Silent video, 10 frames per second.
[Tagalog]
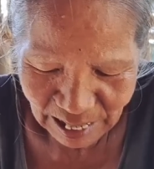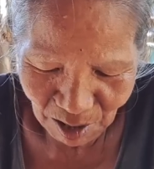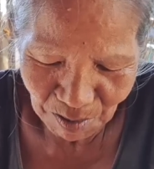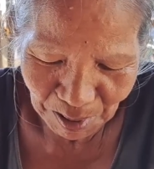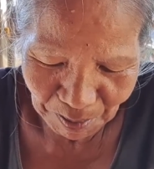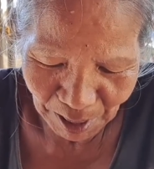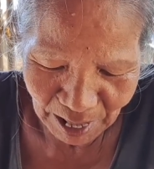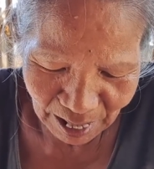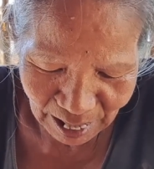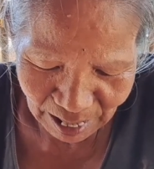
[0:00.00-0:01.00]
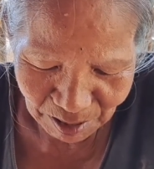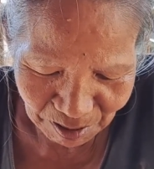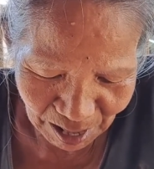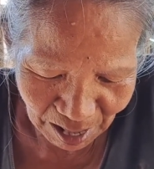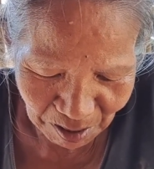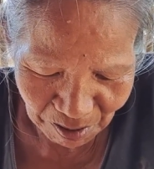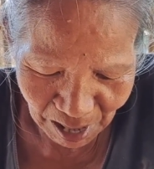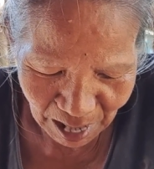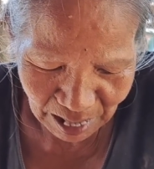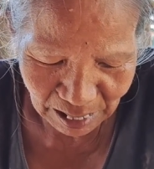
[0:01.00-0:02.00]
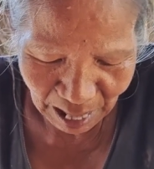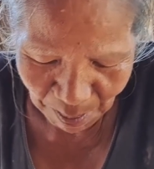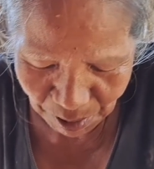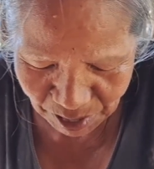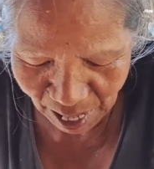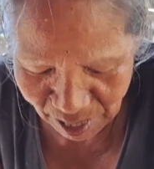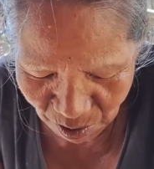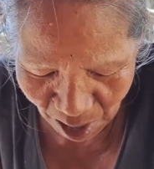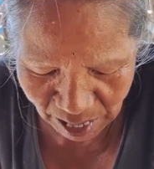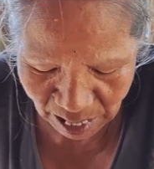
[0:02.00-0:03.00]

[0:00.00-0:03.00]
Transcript: Sige daw magpara, ano ka, wala nga tapos. Hindi magaling